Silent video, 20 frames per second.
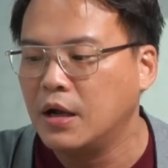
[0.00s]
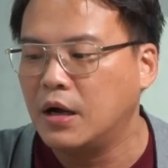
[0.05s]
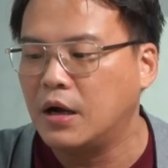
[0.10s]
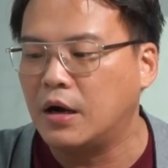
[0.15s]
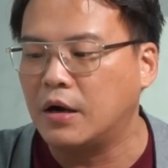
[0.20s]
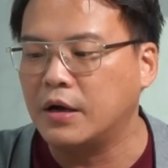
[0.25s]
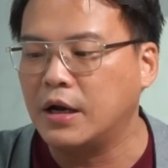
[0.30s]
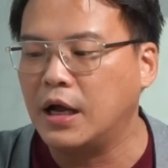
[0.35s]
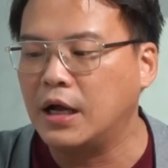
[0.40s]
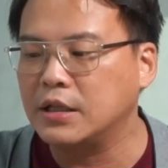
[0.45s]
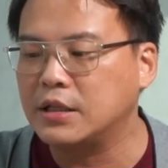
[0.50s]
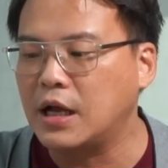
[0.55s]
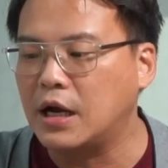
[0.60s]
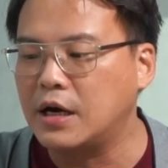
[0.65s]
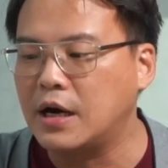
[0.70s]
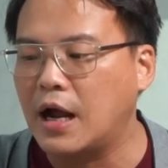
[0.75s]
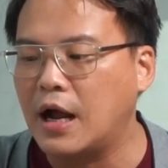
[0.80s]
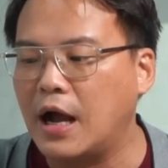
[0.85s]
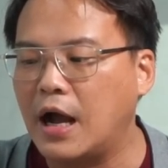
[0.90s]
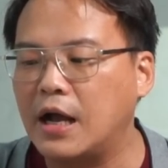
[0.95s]
啊，那当
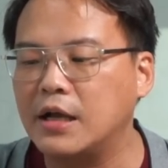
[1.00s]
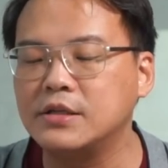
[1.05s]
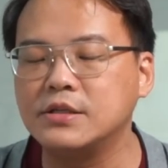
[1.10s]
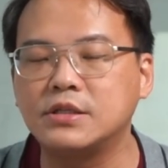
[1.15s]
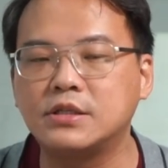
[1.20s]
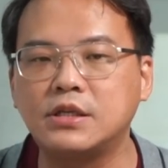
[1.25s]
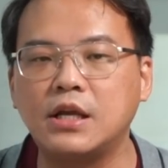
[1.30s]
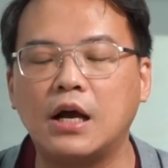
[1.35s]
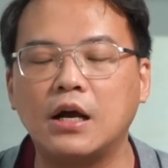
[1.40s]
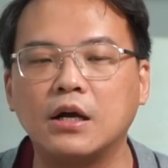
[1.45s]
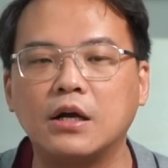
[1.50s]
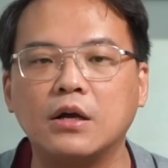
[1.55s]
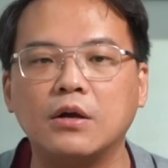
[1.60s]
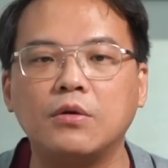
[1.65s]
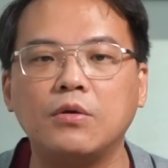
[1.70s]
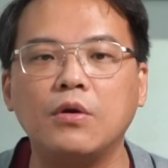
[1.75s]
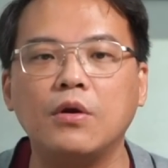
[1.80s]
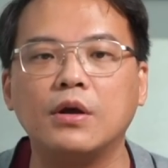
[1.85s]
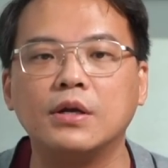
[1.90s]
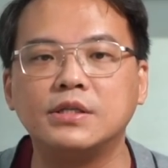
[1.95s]
然和上个
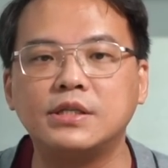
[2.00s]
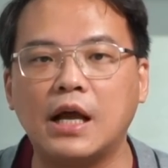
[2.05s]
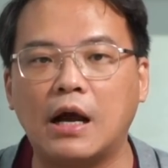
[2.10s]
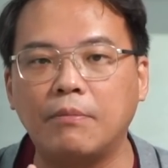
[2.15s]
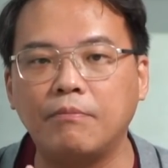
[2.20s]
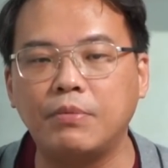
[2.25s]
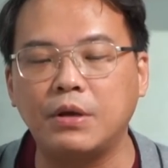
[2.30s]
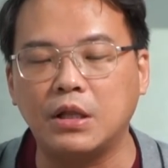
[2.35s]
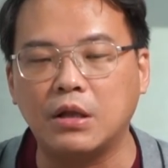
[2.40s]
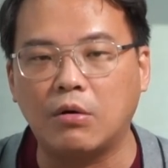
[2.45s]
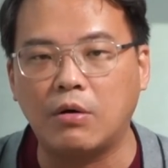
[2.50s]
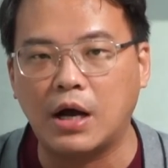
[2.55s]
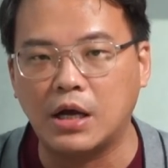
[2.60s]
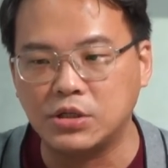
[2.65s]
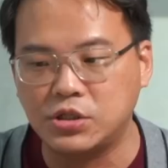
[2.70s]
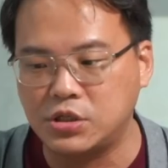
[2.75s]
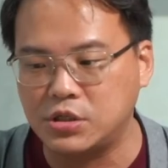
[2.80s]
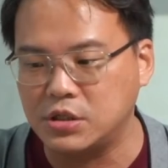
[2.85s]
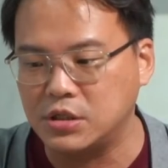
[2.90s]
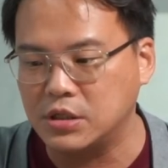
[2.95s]
月相比的话
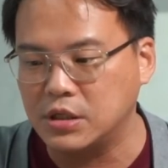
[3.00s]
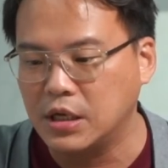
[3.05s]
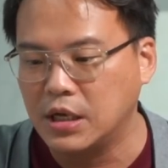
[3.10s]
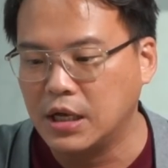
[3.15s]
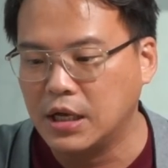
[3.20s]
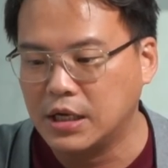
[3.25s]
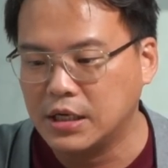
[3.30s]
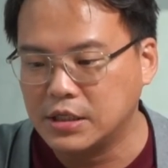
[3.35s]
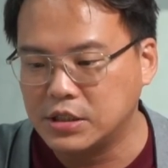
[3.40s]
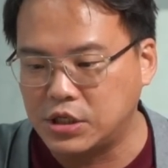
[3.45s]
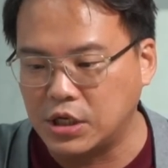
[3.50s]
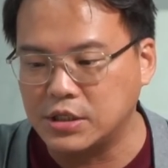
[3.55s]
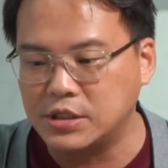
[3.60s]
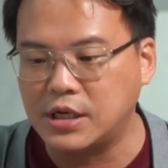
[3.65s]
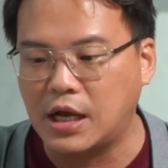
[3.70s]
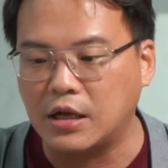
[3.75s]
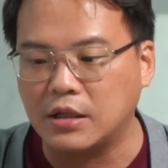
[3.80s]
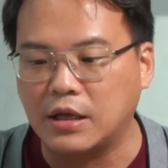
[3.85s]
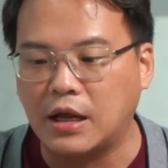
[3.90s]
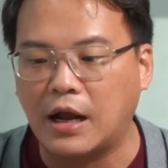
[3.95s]
是成
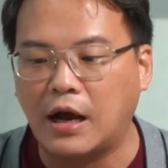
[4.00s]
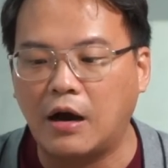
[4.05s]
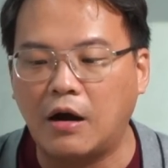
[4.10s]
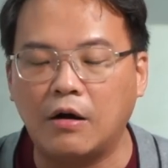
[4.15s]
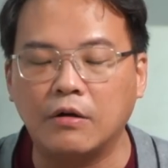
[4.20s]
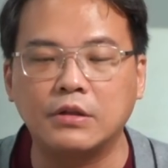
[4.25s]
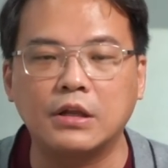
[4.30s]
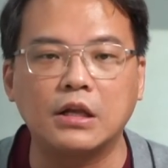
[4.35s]
长的了哈。